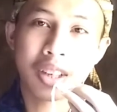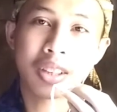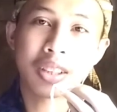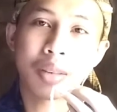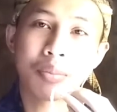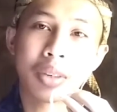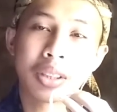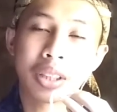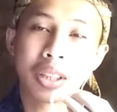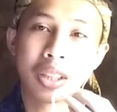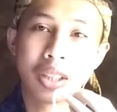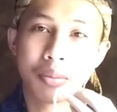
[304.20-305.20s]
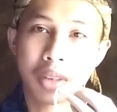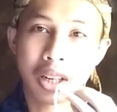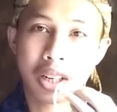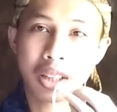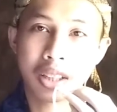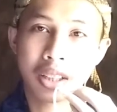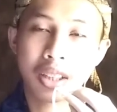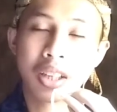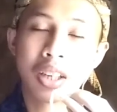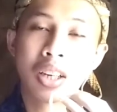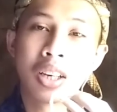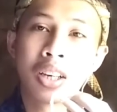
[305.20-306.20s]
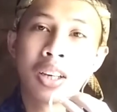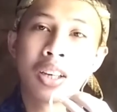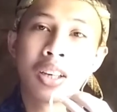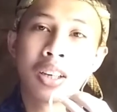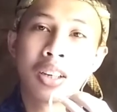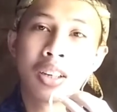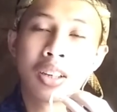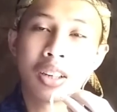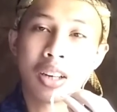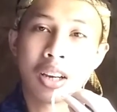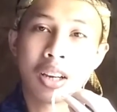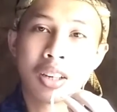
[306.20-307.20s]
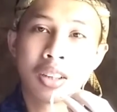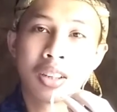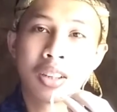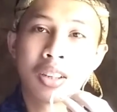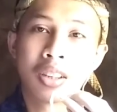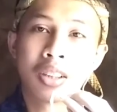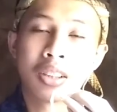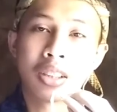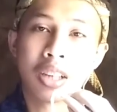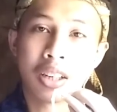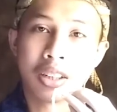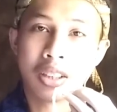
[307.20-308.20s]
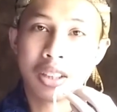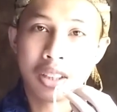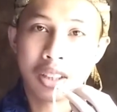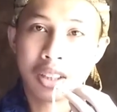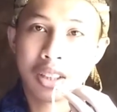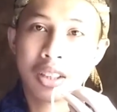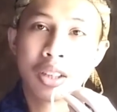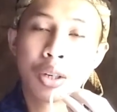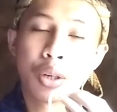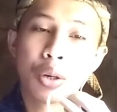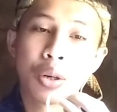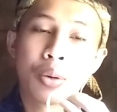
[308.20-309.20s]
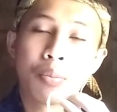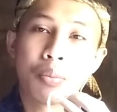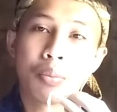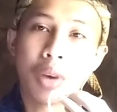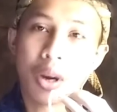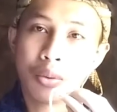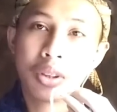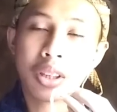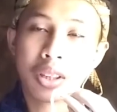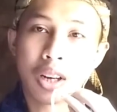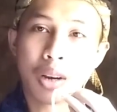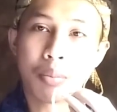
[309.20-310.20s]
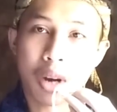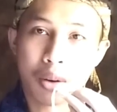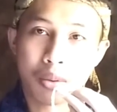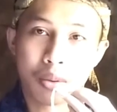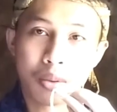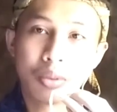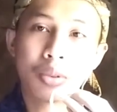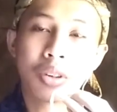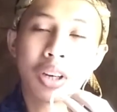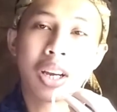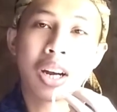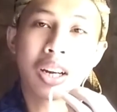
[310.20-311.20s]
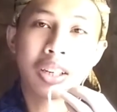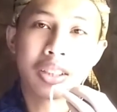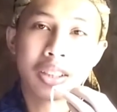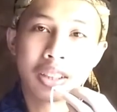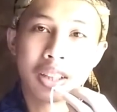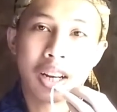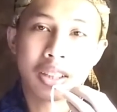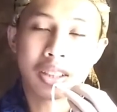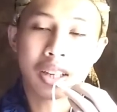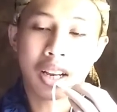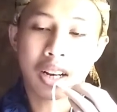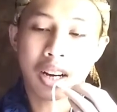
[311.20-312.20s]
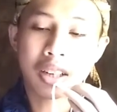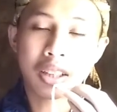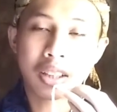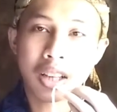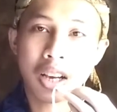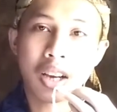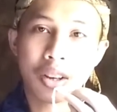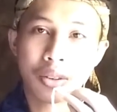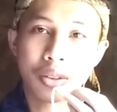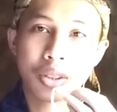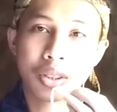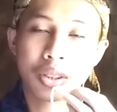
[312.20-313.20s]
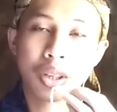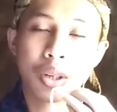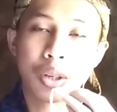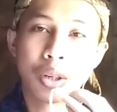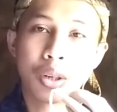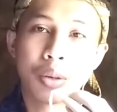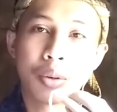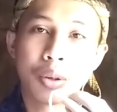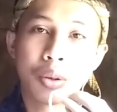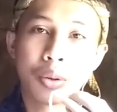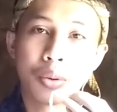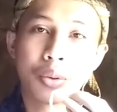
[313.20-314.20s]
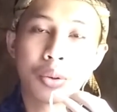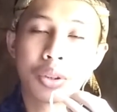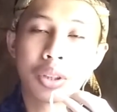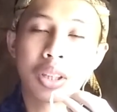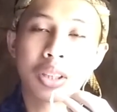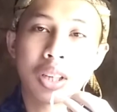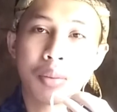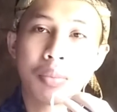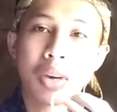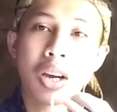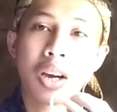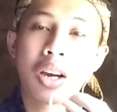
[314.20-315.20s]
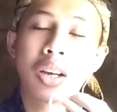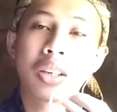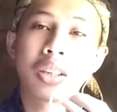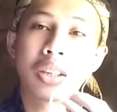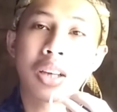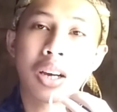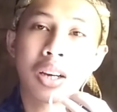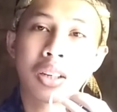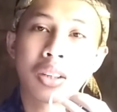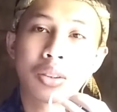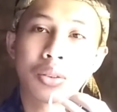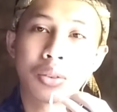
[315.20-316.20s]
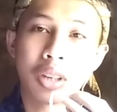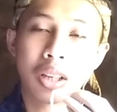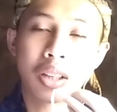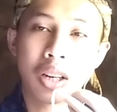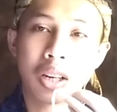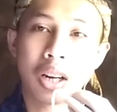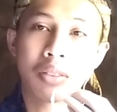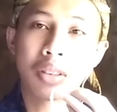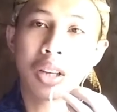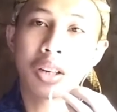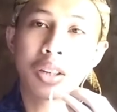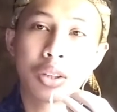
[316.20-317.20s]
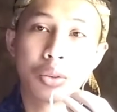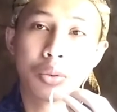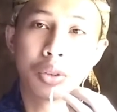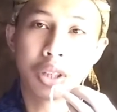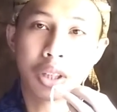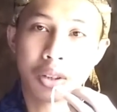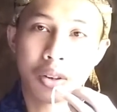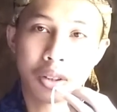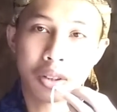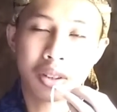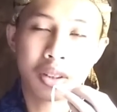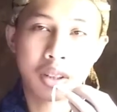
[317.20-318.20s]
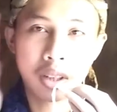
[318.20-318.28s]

nah, sampai segini mengerti nah jadi mau tidak mau untuk era digital sekarang kita harus nurutnya sama yang sudah terdaftar di Unicode